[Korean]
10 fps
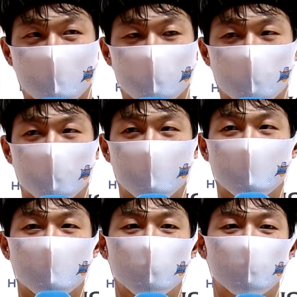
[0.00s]
정규리그
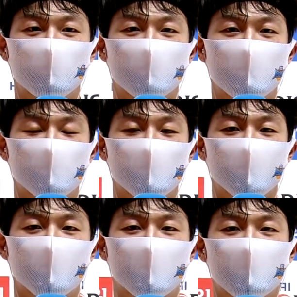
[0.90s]
때 좋은 흐름을
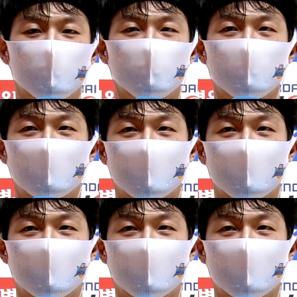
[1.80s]
이어가가지고